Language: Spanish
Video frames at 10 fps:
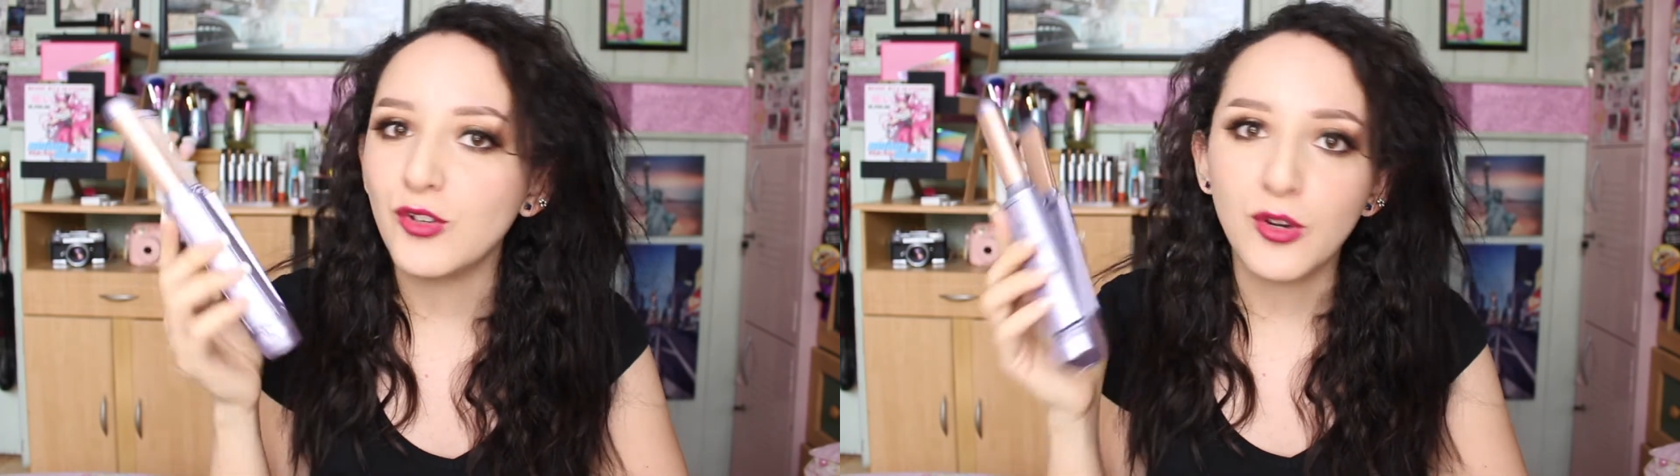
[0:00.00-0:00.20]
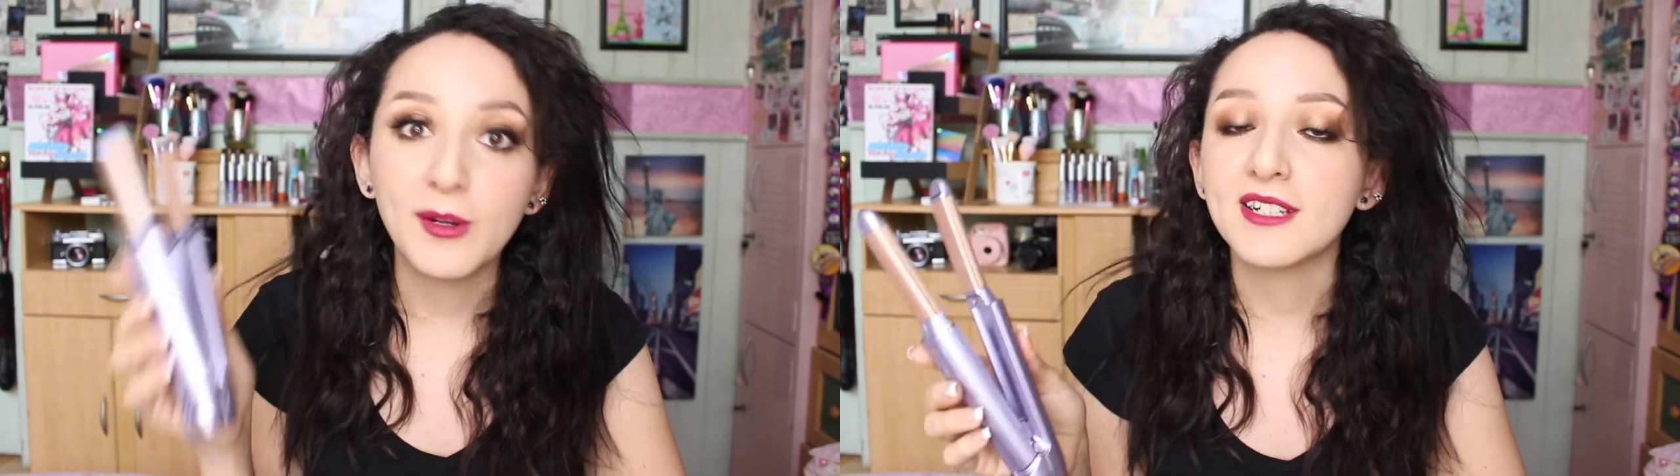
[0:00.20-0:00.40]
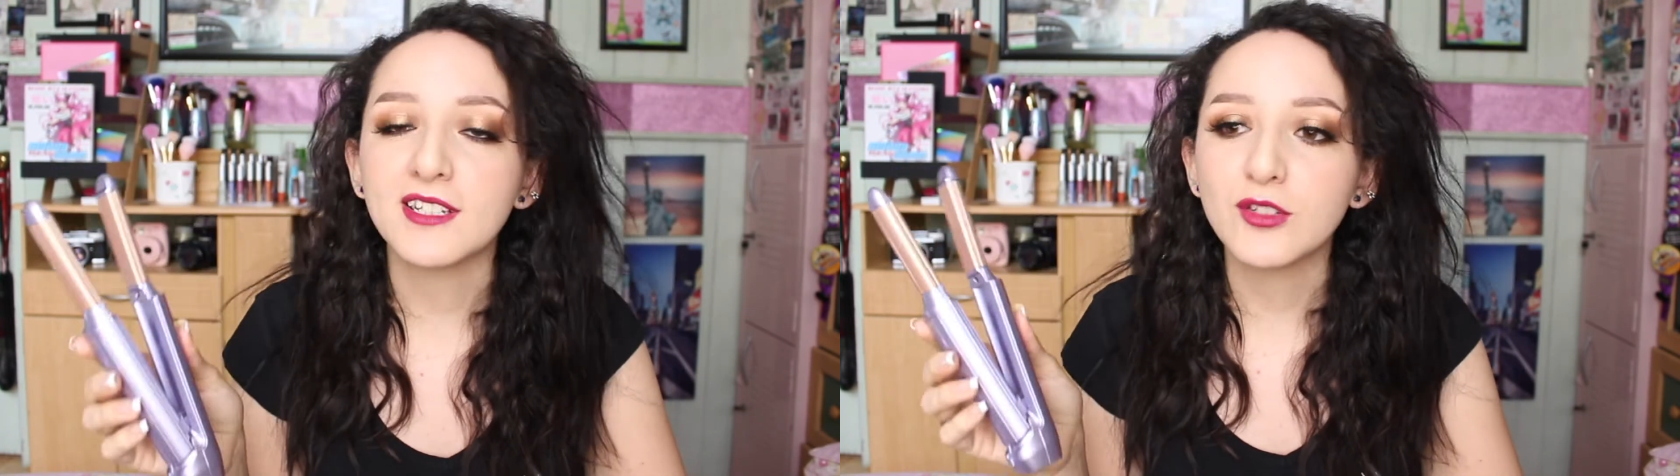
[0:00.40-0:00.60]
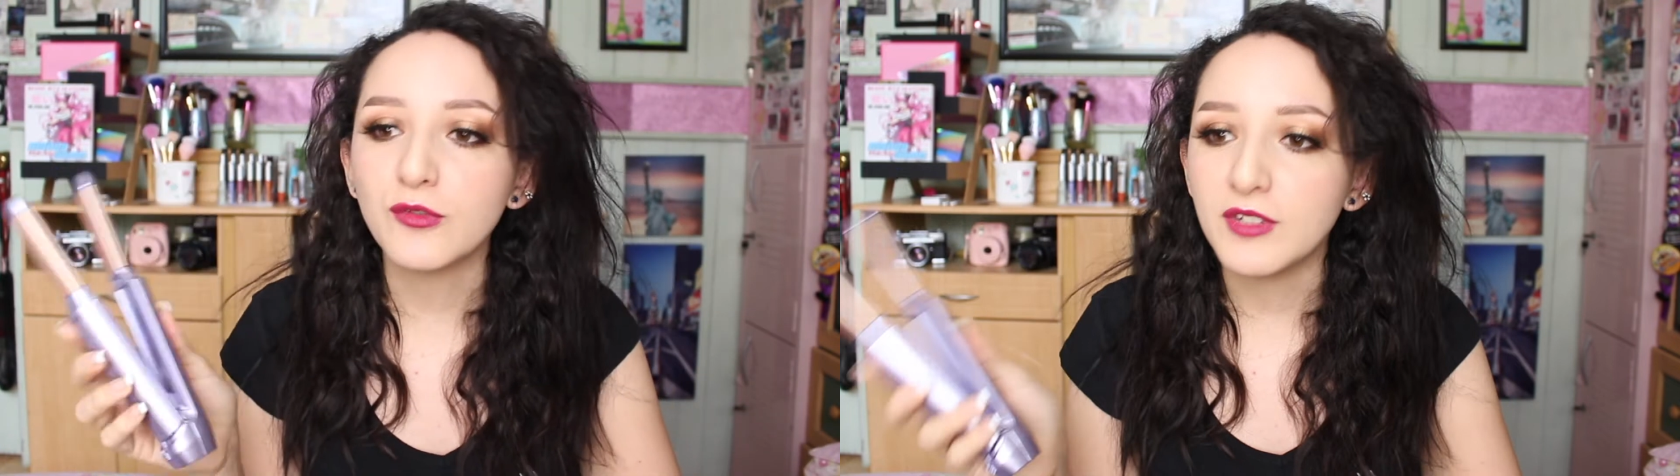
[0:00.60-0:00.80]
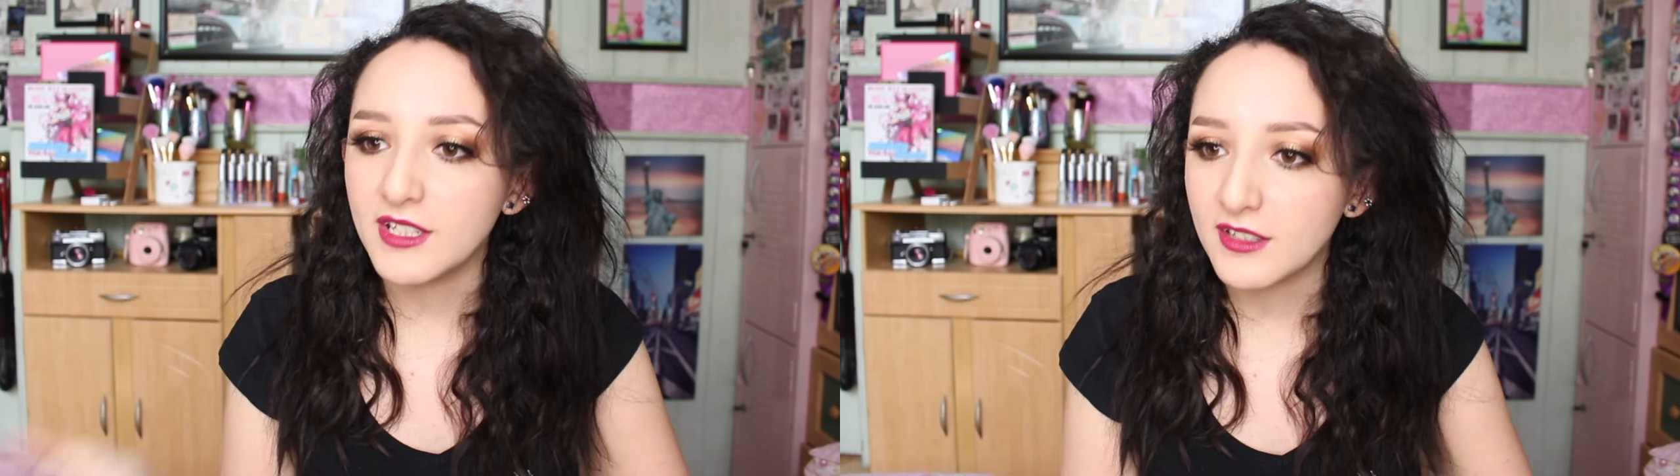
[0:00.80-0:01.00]
no van a ser
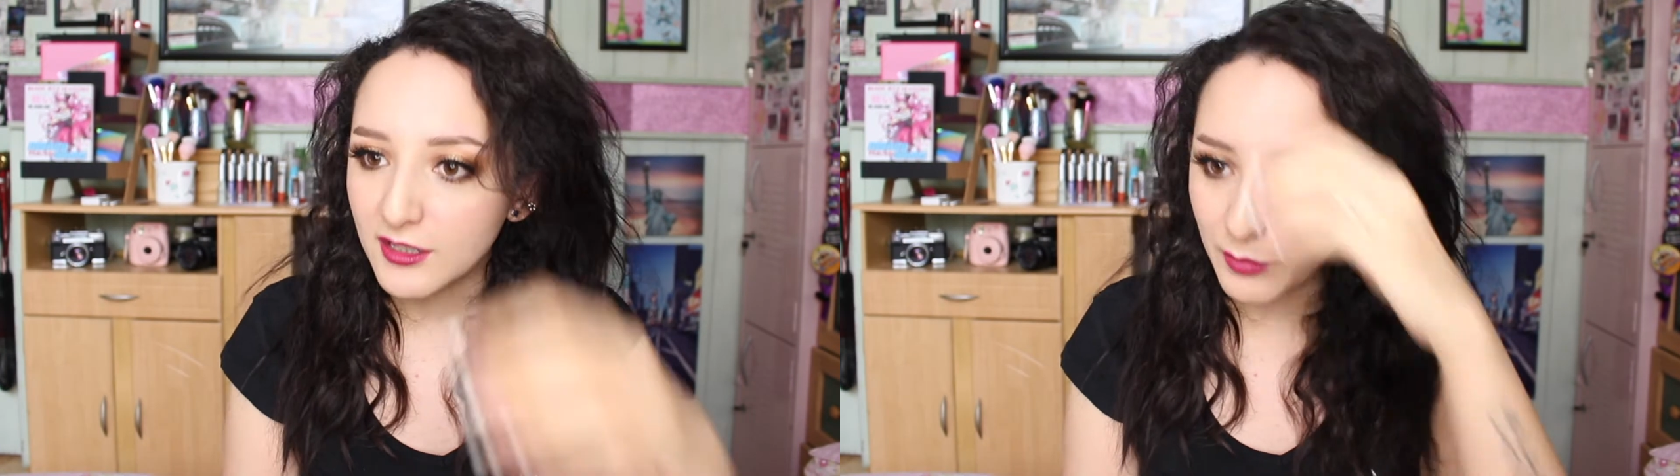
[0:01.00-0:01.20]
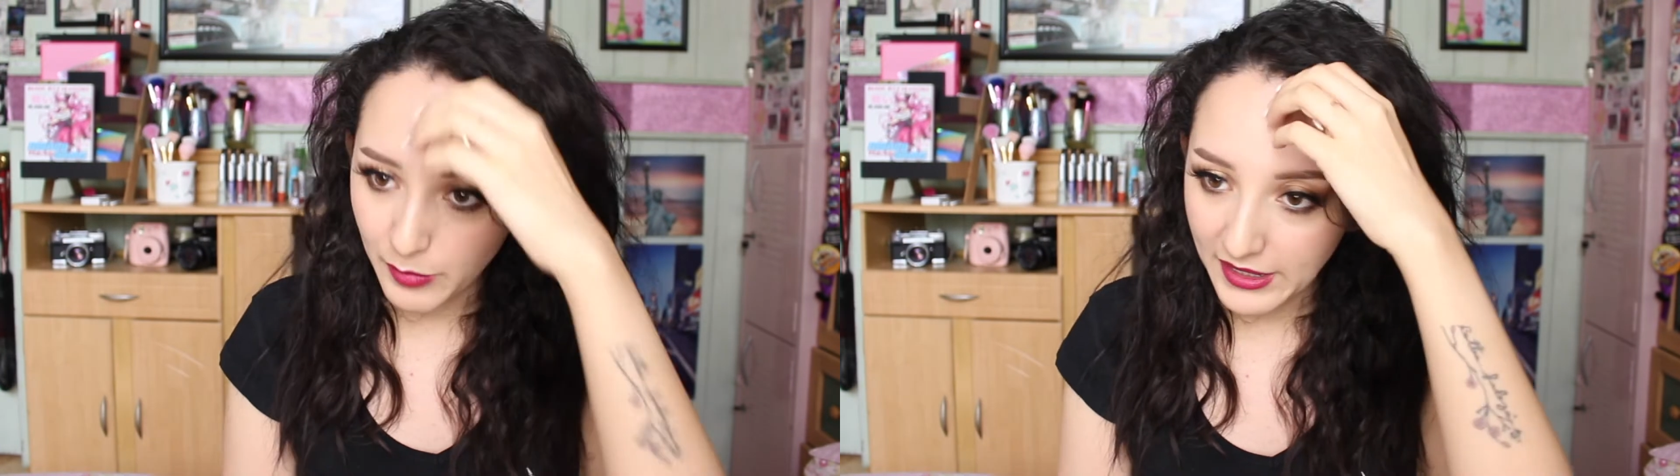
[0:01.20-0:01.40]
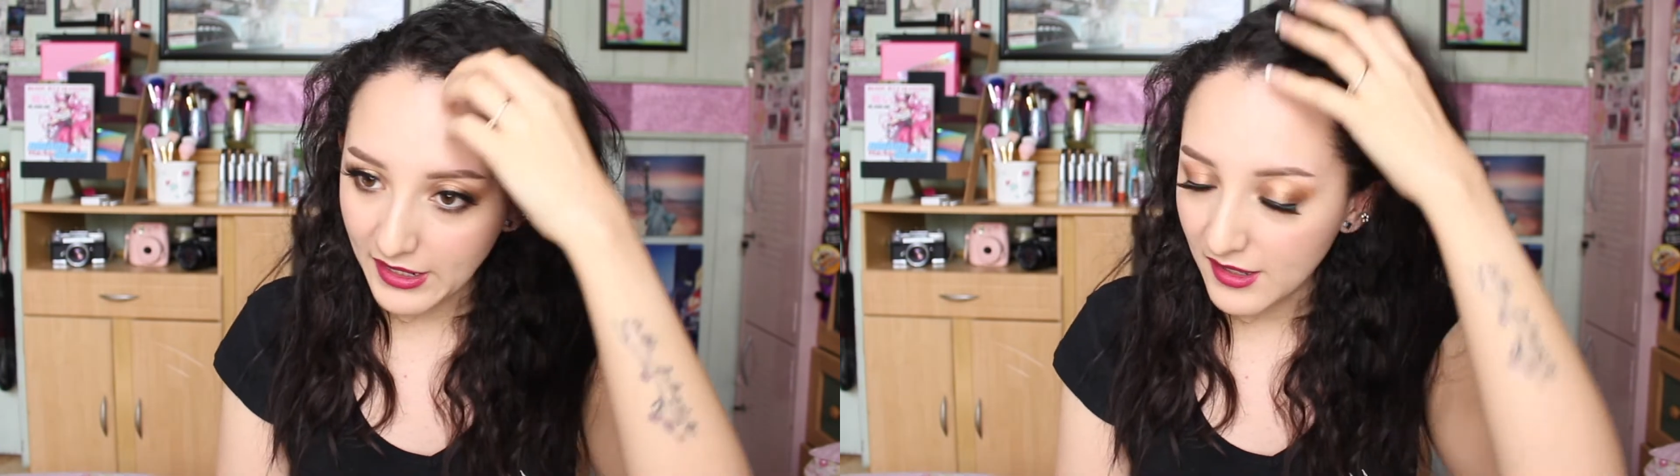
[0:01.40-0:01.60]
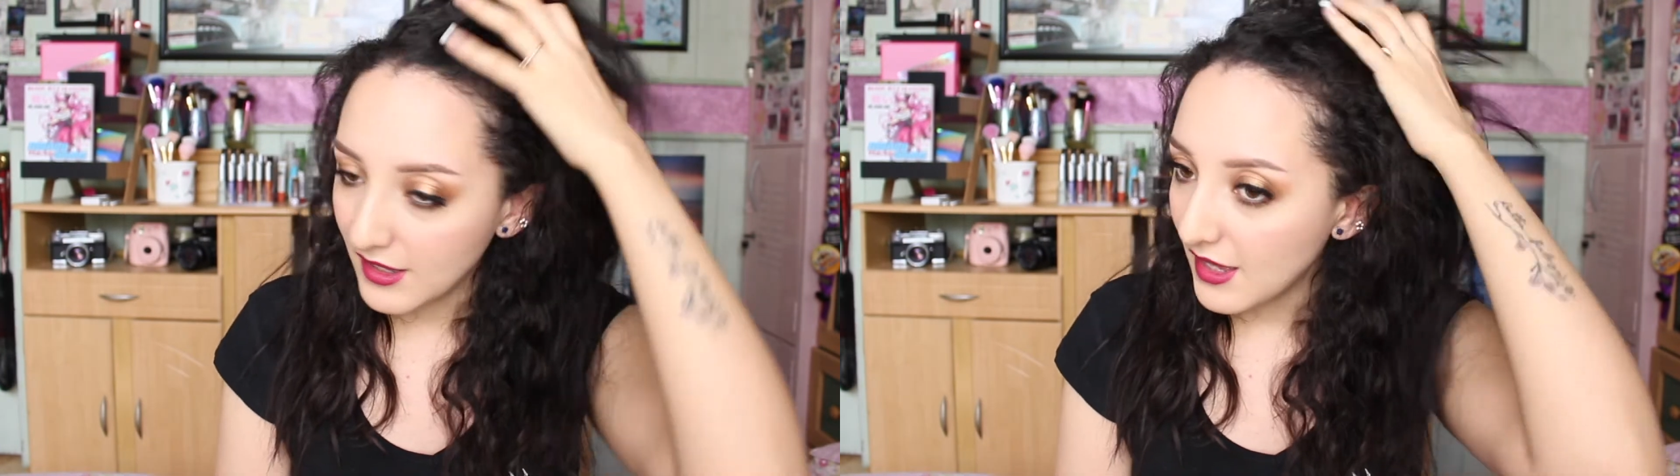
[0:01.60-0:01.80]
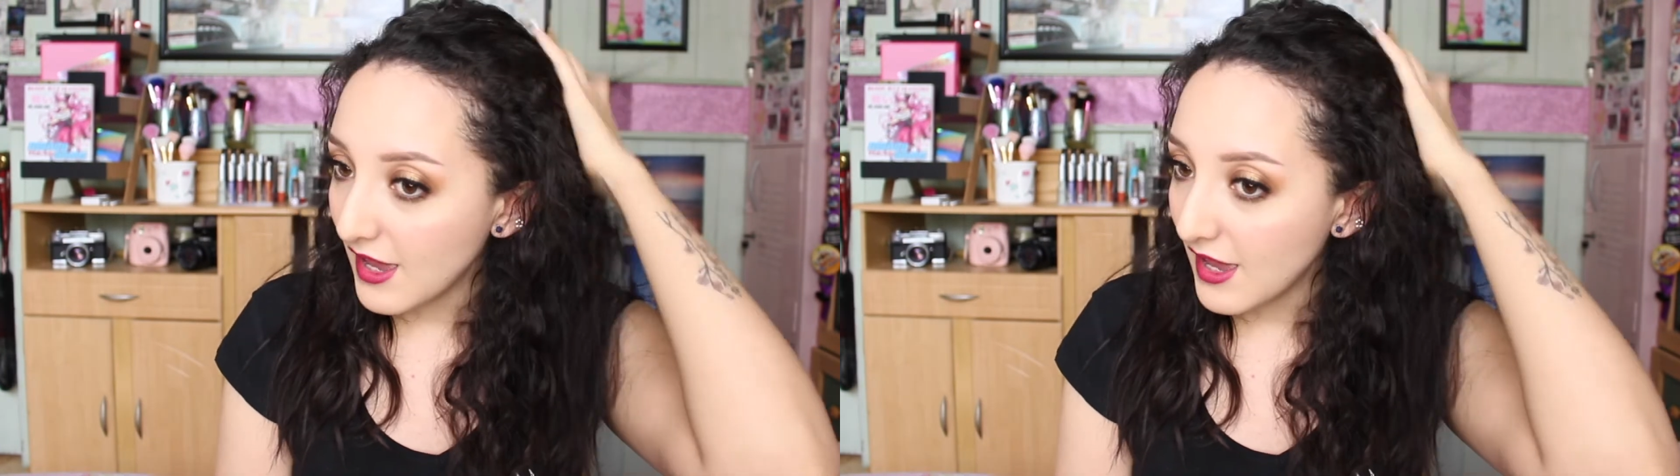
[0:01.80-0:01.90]
suficientes para